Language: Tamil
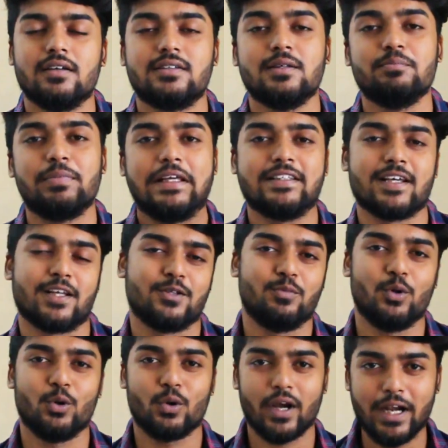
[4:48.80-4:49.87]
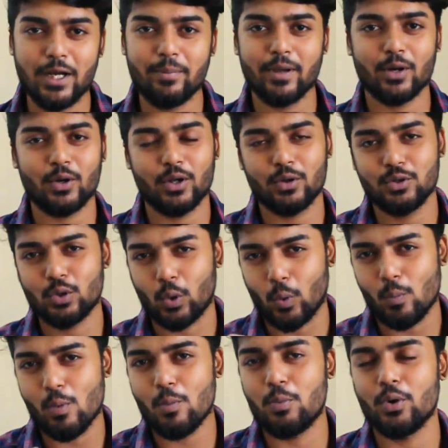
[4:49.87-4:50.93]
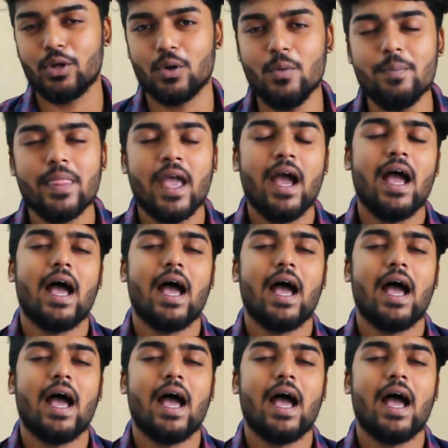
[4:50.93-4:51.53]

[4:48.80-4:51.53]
சிம்ப்ளி சரத் ப்ரோ ரெண்டு பேரும் எனக்கு வந்து ரொம்ப பிடிக்கும்